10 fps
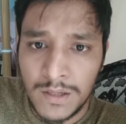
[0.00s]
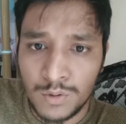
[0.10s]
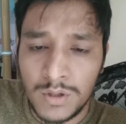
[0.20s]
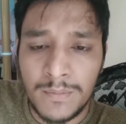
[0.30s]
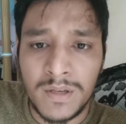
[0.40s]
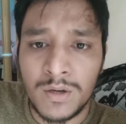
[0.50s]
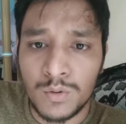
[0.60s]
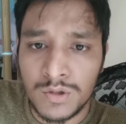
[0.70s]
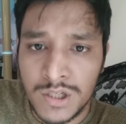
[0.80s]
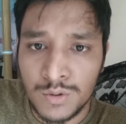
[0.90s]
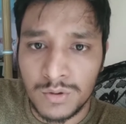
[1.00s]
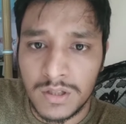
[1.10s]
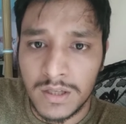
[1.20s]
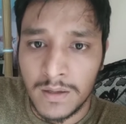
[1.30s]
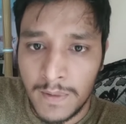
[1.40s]
तो ये मेरी कोशिश
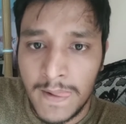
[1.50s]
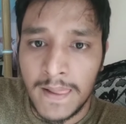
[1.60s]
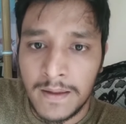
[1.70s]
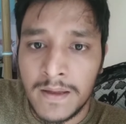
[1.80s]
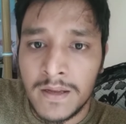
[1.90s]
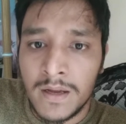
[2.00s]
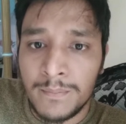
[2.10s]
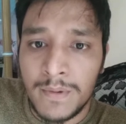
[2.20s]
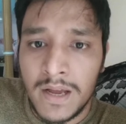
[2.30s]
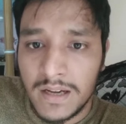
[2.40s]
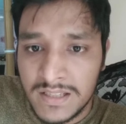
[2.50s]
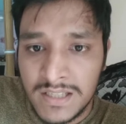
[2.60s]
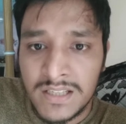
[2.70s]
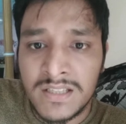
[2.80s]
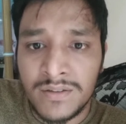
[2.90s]
होती है मैं अच्छी
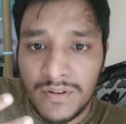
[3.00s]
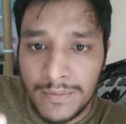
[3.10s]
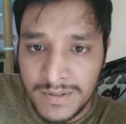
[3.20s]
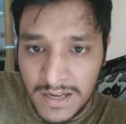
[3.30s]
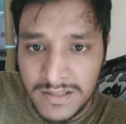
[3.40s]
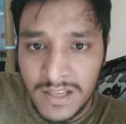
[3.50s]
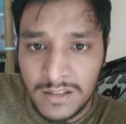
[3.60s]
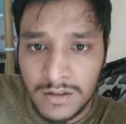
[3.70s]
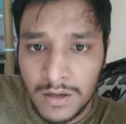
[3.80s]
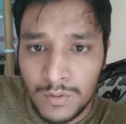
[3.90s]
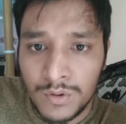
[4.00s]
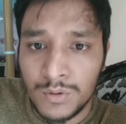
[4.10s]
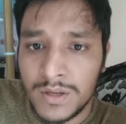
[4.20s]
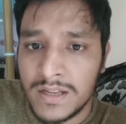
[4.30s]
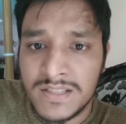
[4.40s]
अच्छी वेबसाइट्स देखता हूँ
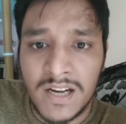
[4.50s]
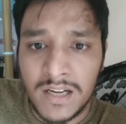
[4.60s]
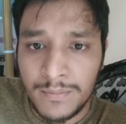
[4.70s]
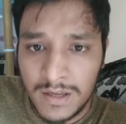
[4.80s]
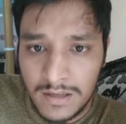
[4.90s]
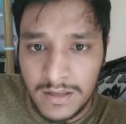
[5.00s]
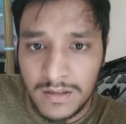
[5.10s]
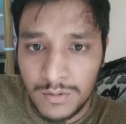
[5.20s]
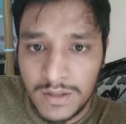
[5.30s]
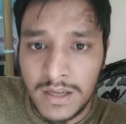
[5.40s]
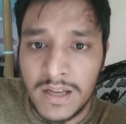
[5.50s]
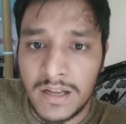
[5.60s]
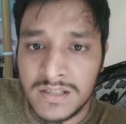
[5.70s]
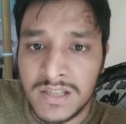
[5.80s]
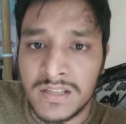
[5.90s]
क्योंकि एन e में क्लियर नहीं होता है
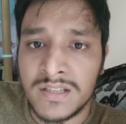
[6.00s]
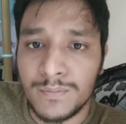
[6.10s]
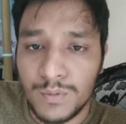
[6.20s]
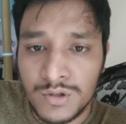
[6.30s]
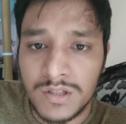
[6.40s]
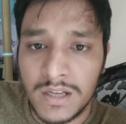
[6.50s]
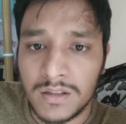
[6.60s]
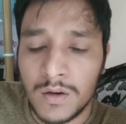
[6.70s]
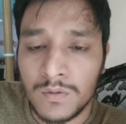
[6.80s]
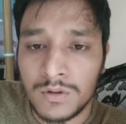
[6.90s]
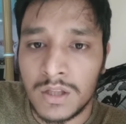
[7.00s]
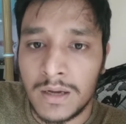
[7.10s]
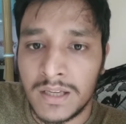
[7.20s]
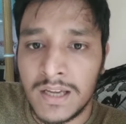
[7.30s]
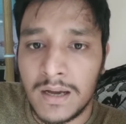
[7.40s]
अच्छी अच्छी बुक्स देखता हूँ
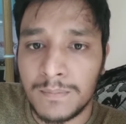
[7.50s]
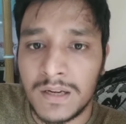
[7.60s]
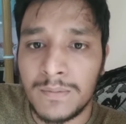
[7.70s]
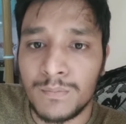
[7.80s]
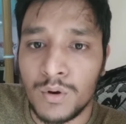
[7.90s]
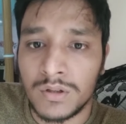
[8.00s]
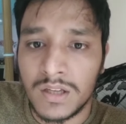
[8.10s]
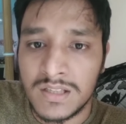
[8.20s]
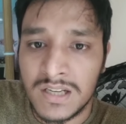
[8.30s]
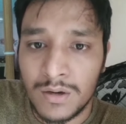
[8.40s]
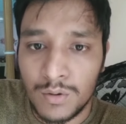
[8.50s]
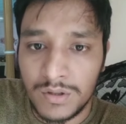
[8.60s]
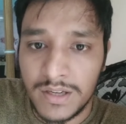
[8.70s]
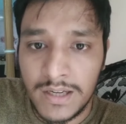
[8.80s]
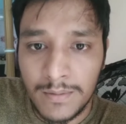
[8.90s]
ताकि आपके लिए बहुत अच्छा
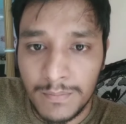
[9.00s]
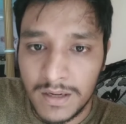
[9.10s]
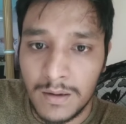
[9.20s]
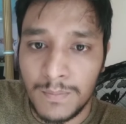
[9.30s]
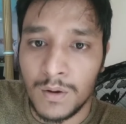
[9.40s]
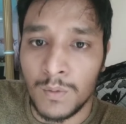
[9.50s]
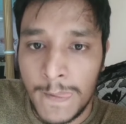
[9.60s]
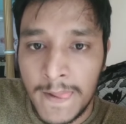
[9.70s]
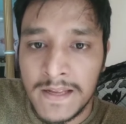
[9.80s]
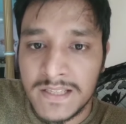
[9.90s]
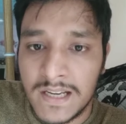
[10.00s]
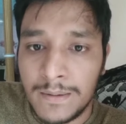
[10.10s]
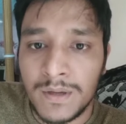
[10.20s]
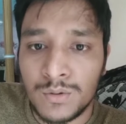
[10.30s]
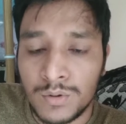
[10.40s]
कॉन्टेंट बना पाऊँ चाहे
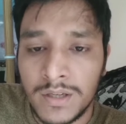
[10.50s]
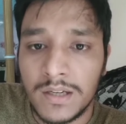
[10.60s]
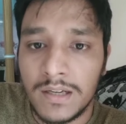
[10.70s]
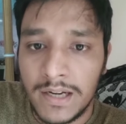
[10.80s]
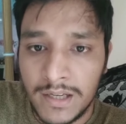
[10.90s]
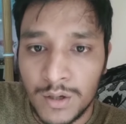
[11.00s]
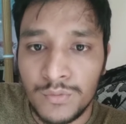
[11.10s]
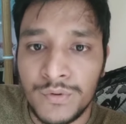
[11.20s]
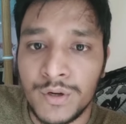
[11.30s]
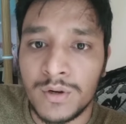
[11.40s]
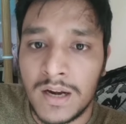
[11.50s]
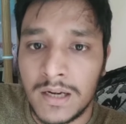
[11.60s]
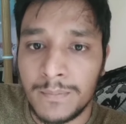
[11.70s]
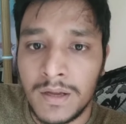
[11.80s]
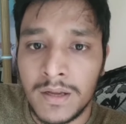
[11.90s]
मैं थोड़ी लेट करूँ वीडियो डालने
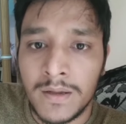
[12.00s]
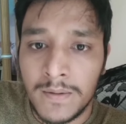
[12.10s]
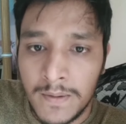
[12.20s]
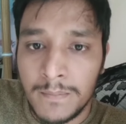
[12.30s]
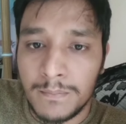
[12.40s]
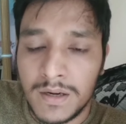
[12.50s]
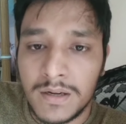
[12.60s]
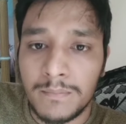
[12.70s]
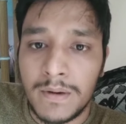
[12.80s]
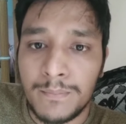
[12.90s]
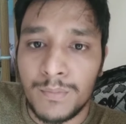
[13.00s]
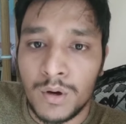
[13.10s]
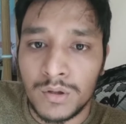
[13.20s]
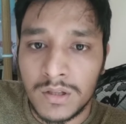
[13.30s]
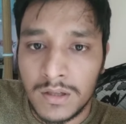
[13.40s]
पर बट मैं
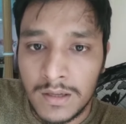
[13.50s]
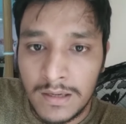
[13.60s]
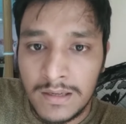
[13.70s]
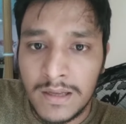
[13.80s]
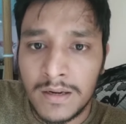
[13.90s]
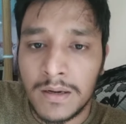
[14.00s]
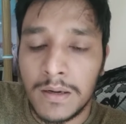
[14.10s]
बहुत क्लियर